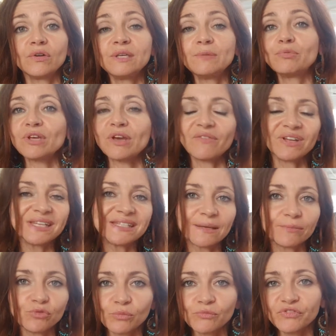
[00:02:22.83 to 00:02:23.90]
il peut y avoir des
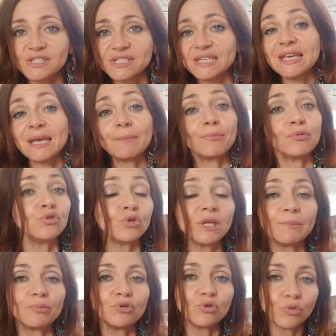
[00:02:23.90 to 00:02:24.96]
symptômes physiques et il peut,
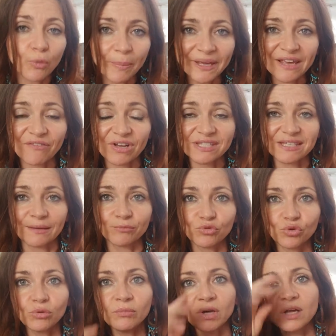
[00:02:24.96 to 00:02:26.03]
il peut ne pas y avoir de
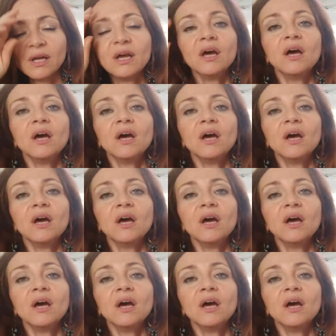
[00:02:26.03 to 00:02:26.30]
symptômes.